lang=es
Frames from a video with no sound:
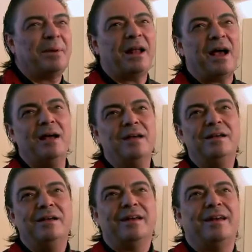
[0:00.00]
para
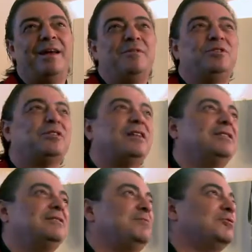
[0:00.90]
que la he visto
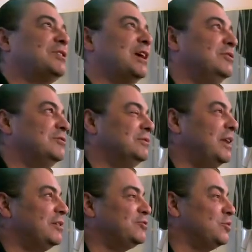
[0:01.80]
tantísimos años,
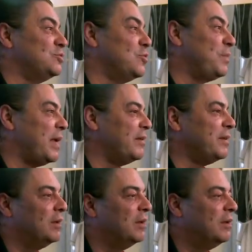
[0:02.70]
era hecho con su
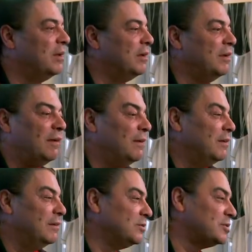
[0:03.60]
padre.
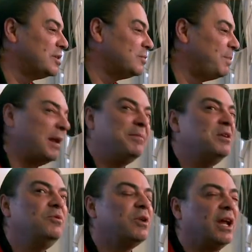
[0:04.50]
Entonces, para mí
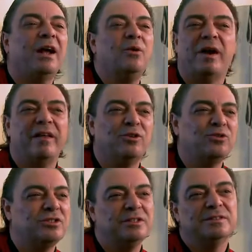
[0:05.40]
es un regalo cada
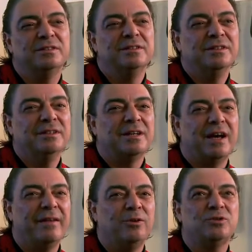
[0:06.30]
noche.
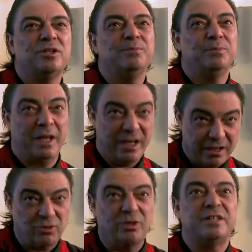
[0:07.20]
Cada noche en
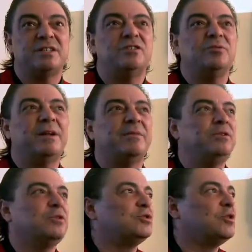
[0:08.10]
esto que estoy haciendo
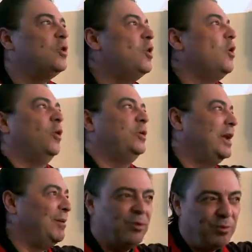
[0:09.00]
maravilloso o en
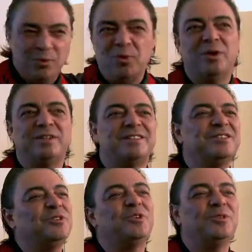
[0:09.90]
el amor brujo que estoy
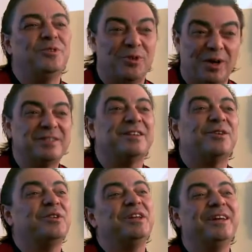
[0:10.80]
haciendo con Rojas y
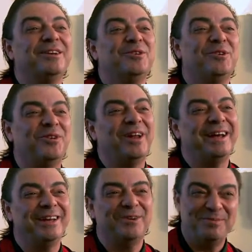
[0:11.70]
Rodríguez, ¿no? con Lola
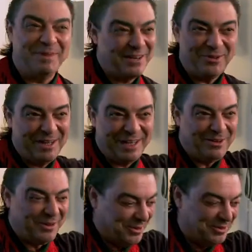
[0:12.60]
Greco en Valladolid,
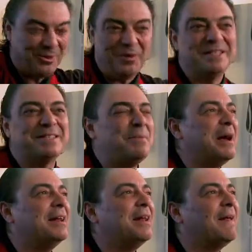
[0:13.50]
que lo hago dentro de una
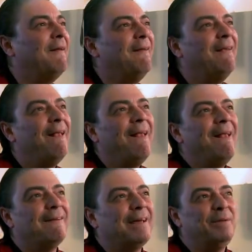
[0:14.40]
semana,
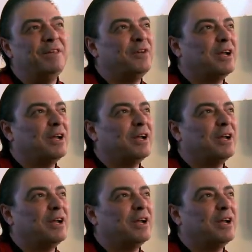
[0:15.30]
que me,